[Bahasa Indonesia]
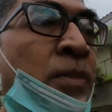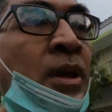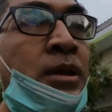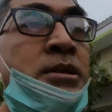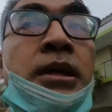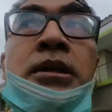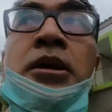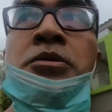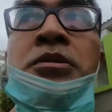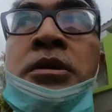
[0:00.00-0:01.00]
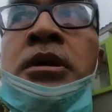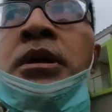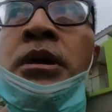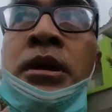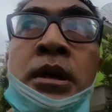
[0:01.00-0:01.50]
karena saya tahu
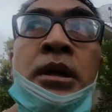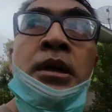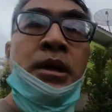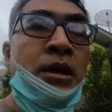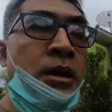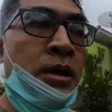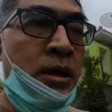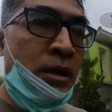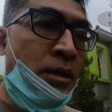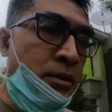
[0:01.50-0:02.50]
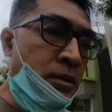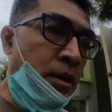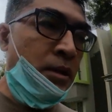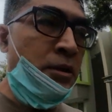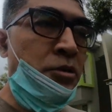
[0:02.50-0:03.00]
uh,
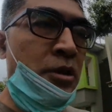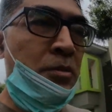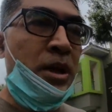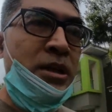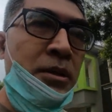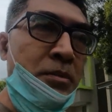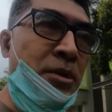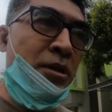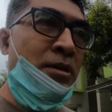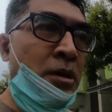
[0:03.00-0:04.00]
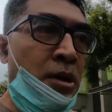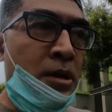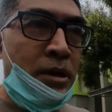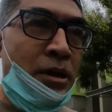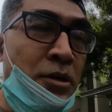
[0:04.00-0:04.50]
anda sudah banyak men
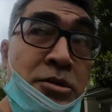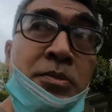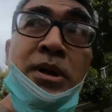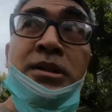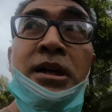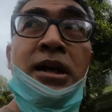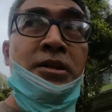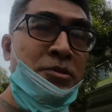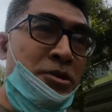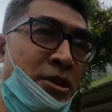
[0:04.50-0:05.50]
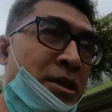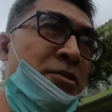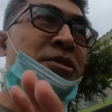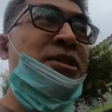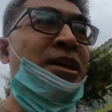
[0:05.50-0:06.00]
harus mengerjakan
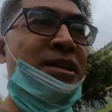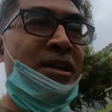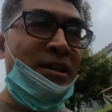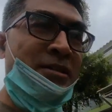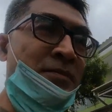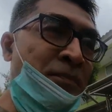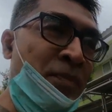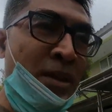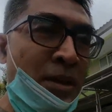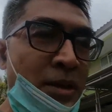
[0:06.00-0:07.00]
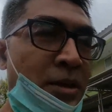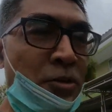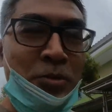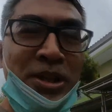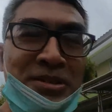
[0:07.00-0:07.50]
ujian-ujian yang
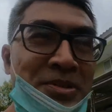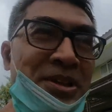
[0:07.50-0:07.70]
rumit